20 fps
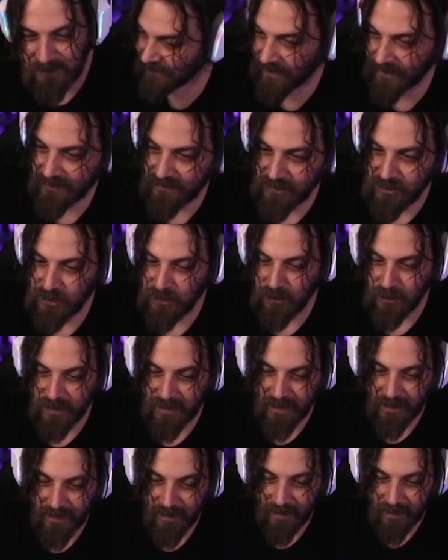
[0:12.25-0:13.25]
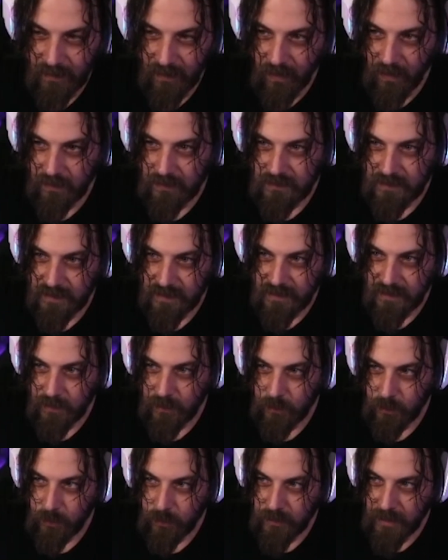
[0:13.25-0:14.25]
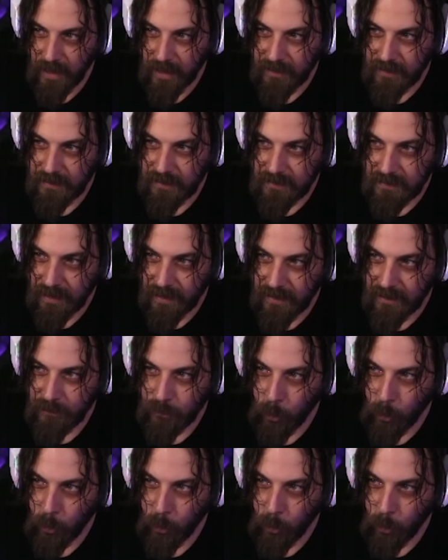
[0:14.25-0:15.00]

Yaklaşık olarak 6-7 gündür yani internet